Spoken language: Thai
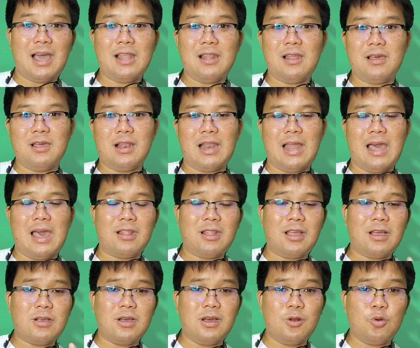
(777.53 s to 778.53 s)
ตายเลยและ
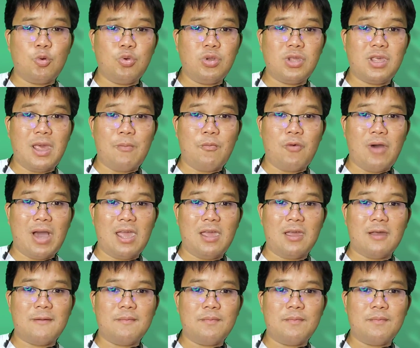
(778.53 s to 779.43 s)
ถ้าเกิดคุณเก็บไว้